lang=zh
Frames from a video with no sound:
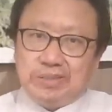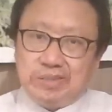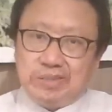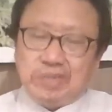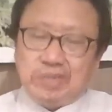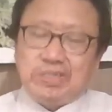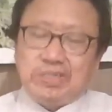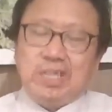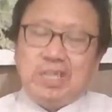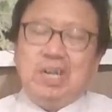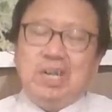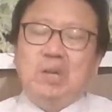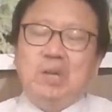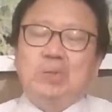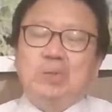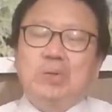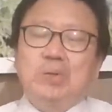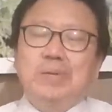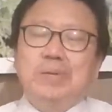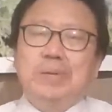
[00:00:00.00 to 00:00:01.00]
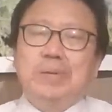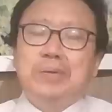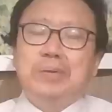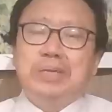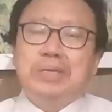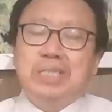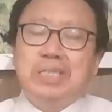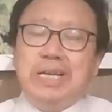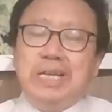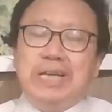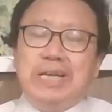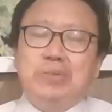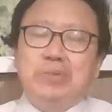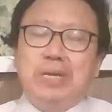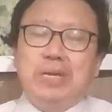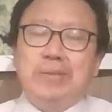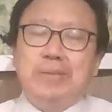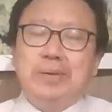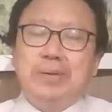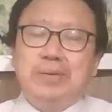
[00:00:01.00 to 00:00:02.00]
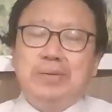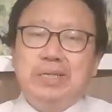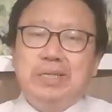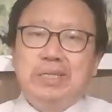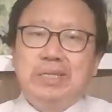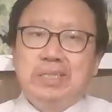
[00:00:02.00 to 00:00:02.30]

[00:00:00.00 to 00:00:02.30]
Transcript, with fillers: 造成了好多个悖论，一连串的悖论。